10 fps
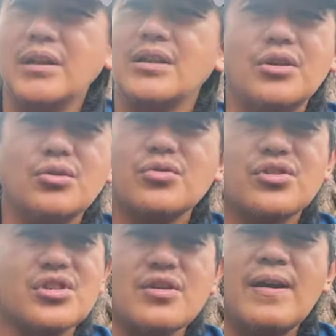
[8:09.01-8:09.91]
but he
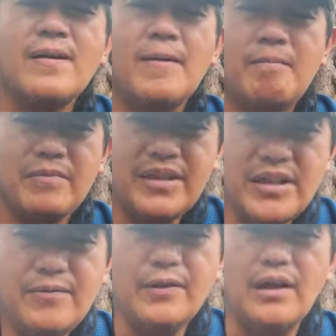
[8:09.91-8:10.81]
uses
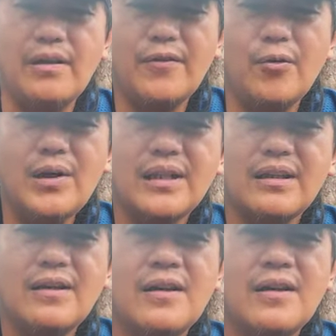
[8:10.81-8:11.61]
evil for what?